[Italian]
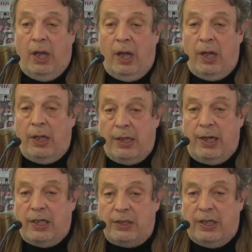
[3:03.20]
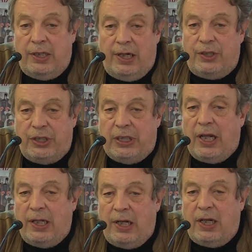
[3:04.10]
eh, nella, nelle
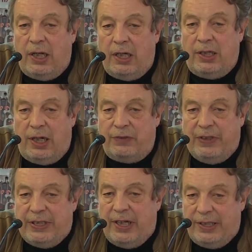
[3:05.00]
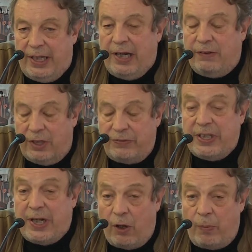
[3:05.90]
città della, della Svizzera interna o della
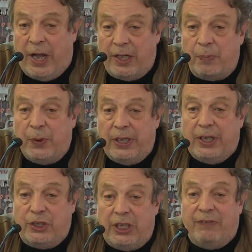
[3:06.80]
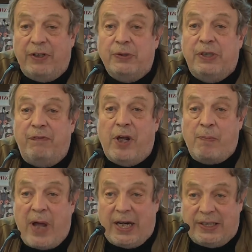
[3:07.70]
Svizzera romanda, poi decidevano di
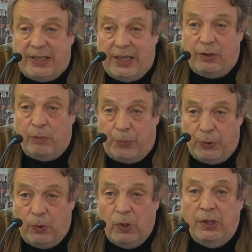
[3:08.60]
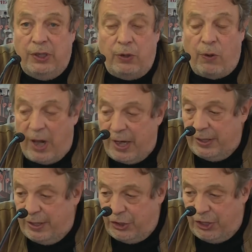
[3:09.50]
fermarsi e non più di tornare in
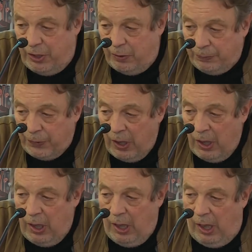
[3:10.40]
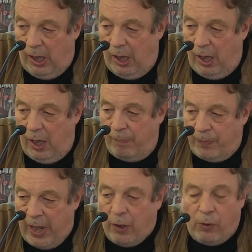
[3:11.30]
Ticino.
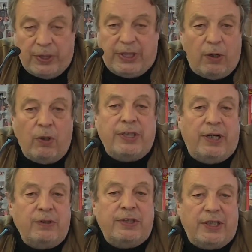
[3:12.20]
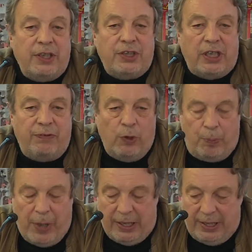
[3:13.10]
Ehm, ecco, queste cose erano state già
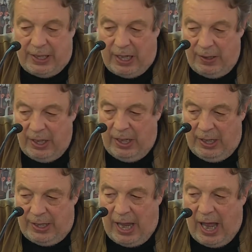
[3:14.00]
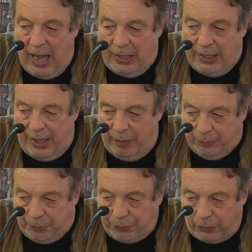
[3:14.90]
sviluppate da, da altri